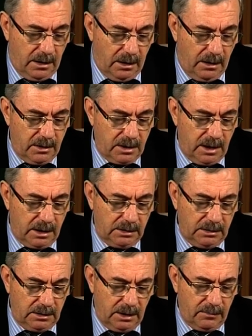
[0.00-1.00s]

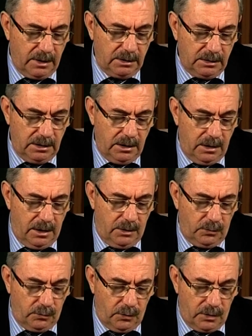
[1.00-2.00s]
Ağızlarının tabanını
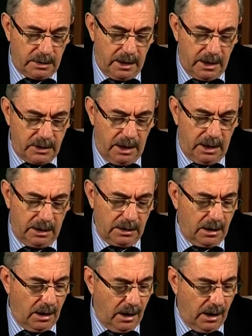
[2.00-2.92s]
gösterecek kadar